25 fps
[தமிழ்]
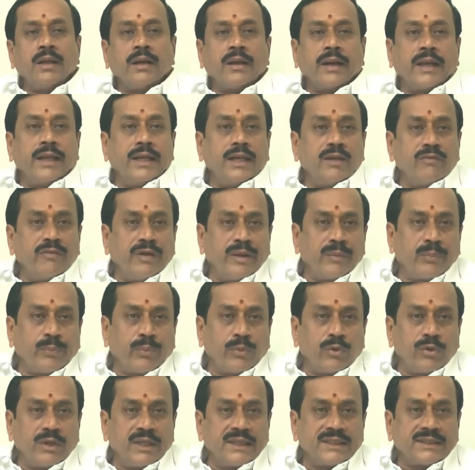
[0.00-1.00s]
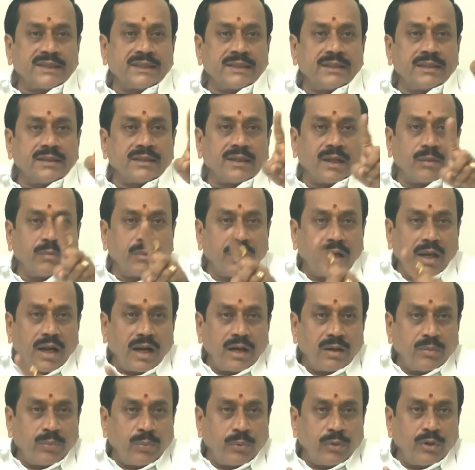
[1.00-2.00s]
ரயில்வே போலீஸு
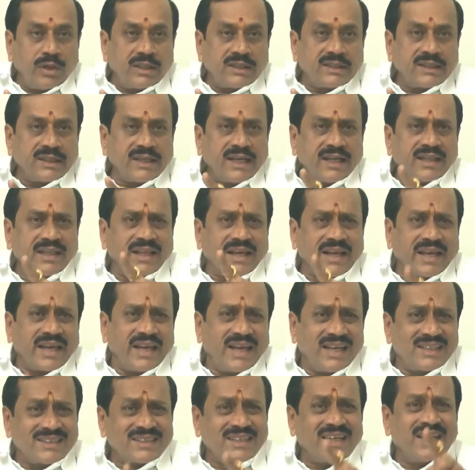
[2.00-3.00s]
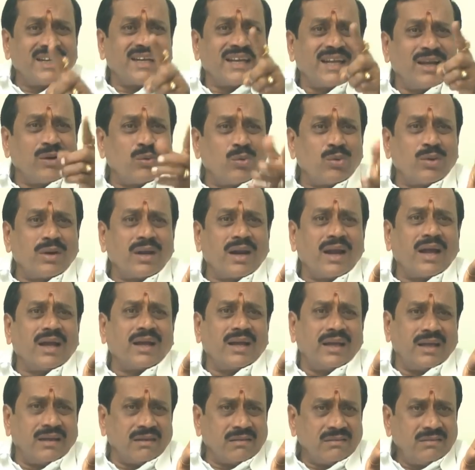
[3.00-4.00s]
தமிழ்நாடு போலீஸுக்கு அந்த கேஸ் கட்டே கொடுக்குறாங்க